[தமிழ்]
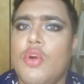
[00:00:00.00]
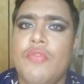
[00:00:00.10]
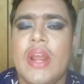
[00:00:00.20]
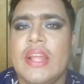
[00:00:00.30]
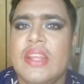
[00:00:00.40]
கோ
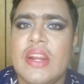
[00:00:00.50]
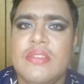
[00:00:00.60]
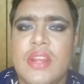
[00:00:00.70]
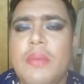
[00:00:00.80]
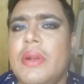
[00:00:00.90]
ஃபார் அதர்
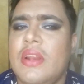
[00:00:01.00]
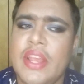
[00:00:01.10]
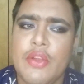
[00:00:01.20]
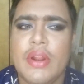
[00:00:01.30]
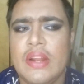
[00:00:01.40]
கன்சிலர் பட்
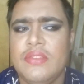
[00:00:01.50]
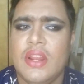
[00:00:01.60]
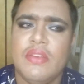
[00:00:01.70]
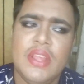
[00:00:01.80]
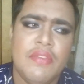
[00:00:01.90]
லிக்விட்
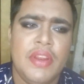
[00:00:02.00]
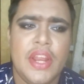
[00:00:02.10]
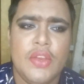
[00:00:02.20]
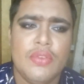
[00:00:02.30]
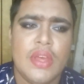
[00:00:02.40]
கன்சிலர் வந்து
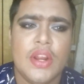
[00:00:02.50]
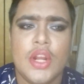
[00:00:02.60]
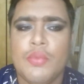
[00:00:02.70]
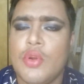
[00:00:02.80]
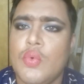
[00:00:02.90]
எவ்ரிடே யூஸாக
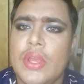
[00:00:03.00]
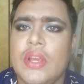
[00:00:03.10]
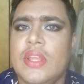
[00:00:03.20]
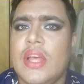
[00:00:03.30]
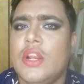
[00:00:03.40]
இருக்கட்டும் ஒரு
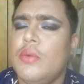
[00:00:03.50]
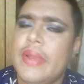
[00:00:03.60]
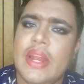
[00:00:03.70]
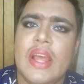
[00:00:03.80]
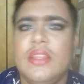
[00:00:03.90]
குயிக் இதாக
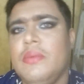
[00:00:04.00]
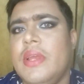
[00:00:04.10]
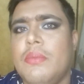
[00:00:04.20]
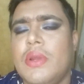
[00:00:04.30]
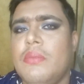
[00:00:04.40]
இருக்கட்டும்
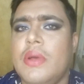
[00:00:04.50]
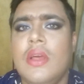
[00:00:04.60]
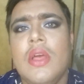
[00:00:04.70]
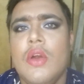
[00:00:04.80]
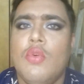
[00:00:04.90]
எல்லாத்துக்குமே ரொம்ப ரொம்ப
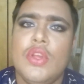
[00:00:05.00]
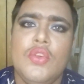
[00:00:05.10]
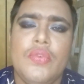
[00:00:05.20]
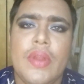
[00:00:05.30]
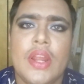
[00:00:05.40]
ஒரு
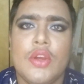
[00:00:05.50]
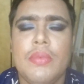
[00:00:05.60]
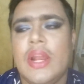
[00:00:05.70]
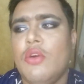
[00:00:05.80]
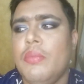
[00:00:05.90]
யூஸ்ஃபுல்லாக
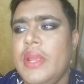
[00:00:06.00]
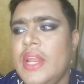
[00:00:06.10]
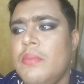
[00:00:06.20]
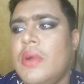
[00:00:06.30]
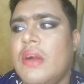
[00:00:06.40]
இருக்கும் நல்ல ஒரு
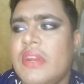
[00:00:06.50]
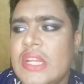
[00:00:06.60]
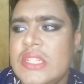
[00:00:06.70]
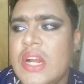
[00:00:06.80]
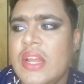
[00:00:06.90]
மீடியம்
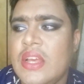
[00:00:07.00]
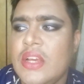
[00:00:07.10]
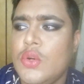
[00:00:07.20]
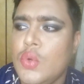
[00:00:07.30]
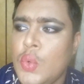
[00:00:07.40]
கவரேஜான
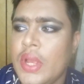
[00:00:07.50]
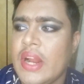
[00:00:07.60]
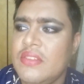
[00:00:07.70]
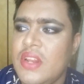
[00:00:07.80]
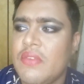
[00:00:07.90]
கொடுக்கக்கூடிய
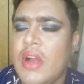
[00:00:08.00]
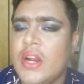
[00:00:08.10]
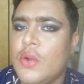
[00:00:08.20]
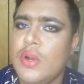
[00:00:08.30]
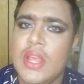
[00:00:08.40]
கன்சிலர்
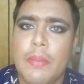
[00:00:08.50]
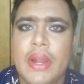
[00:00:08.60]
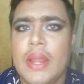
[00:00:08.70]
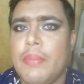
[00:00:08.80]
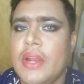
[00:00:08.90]
வாங்கினா கூட நீங்கள்
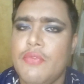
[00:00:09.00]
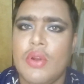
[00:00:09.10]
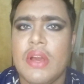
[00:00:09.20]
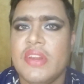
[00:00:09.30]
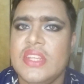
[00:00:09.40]
பில்டப் பண்ணி
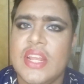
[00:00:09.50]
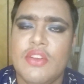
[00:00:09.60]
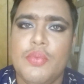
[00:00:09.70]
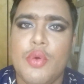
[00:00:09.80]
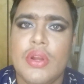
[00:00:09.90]
ஃபுல் கவரேஜாக
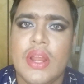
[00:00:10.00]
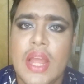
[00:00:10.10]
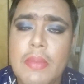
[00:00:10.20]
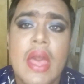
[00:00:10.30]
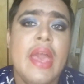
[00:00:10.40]
நீங்கள் வந்து
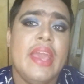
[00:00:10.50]
போட்டுக்கலாம்